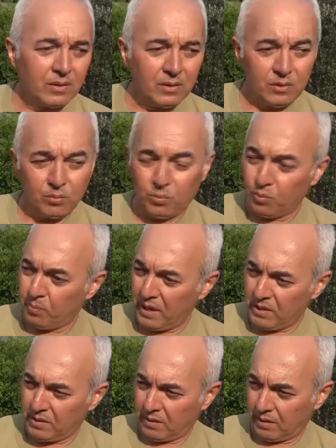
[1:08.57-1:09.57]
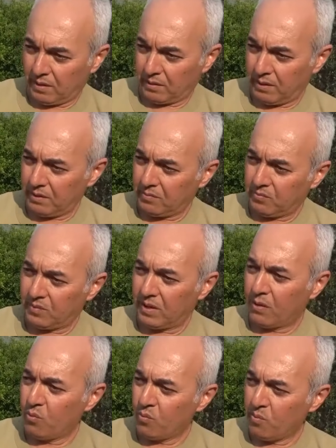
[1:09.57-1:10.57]
E, bu 5 yıla kadar
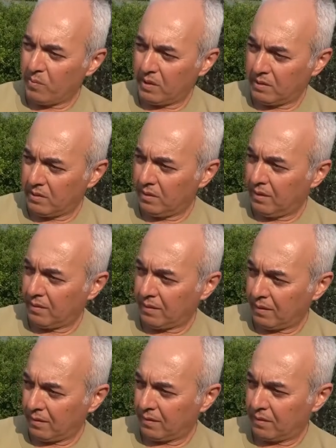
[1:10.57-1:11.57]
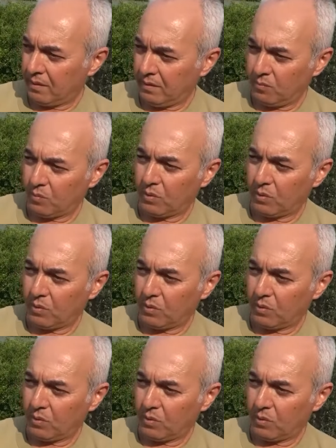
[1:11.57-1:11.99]
evimin bahçesi yeterliydi.